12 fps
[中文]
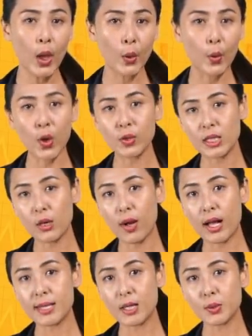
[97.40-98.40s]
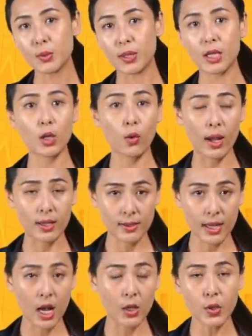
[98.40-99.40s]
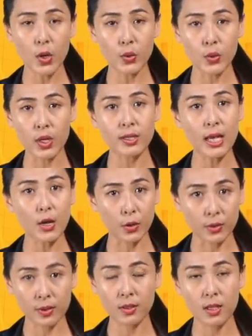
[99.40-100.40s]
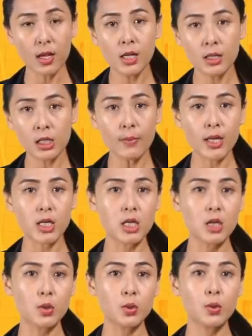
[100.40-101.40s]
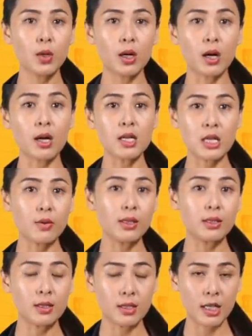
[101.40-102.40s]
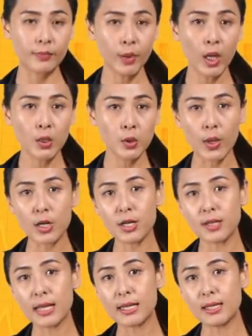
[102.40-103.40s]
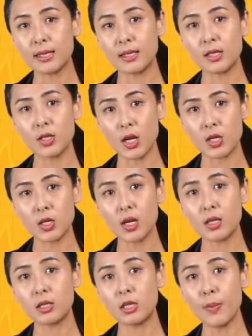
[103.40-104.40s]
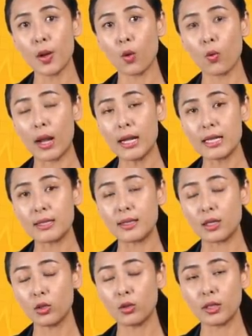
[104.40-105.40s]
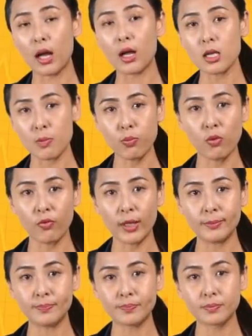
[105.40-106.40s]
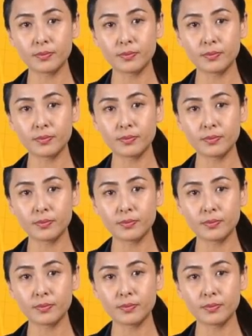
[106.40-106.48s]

国有计划将所得的款项用于再融资、资本支出和营运资金。作为正在进行审慎资本管理行动的一部分。